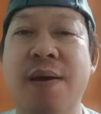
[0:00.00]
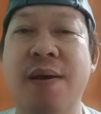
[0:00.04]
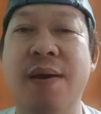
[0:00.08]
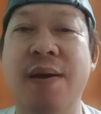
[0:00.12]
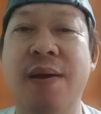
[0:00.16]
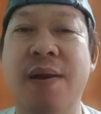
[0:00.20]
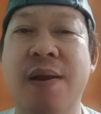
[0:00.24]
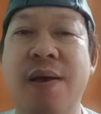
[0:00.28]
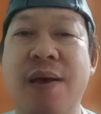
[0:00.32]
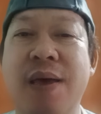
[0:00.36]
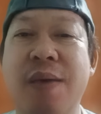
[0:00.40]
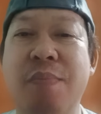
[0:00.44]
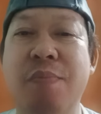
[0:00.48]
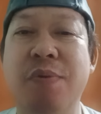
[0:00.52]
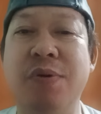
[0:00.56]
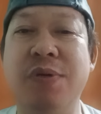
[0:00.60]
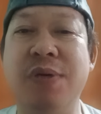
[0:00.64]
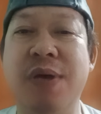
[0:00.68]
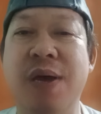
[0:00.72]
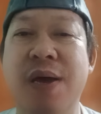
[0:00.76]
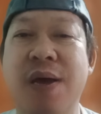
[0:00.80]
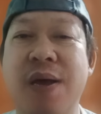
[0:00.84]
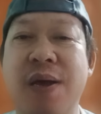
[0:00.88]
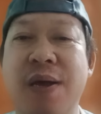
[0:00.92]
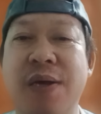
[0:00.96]
ilagay mo
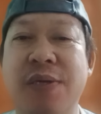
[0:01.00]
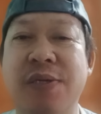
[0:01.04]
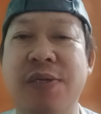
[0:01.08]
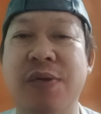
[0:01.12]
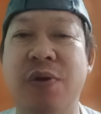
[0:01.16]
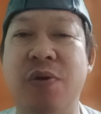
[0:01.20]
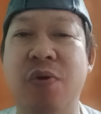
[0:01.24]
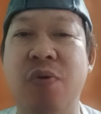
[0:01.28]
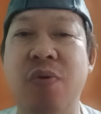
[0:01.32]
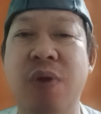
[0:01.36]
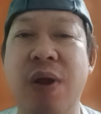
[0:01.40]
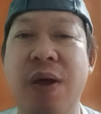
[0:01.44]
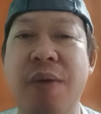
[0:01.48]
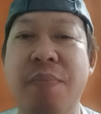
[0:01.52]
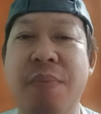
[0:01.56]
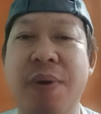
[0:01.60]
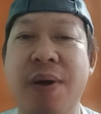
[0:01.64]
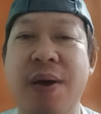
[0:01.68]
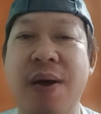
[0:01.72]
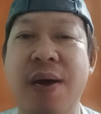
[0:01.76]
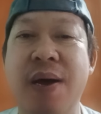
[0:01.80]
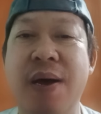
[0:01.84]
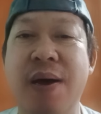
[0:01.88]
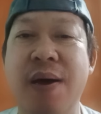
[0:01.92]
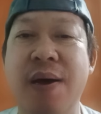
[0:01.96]
sa kaserola,
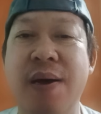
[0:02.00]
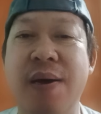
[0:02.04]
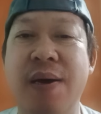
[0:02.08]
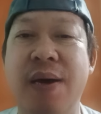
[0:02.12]
mga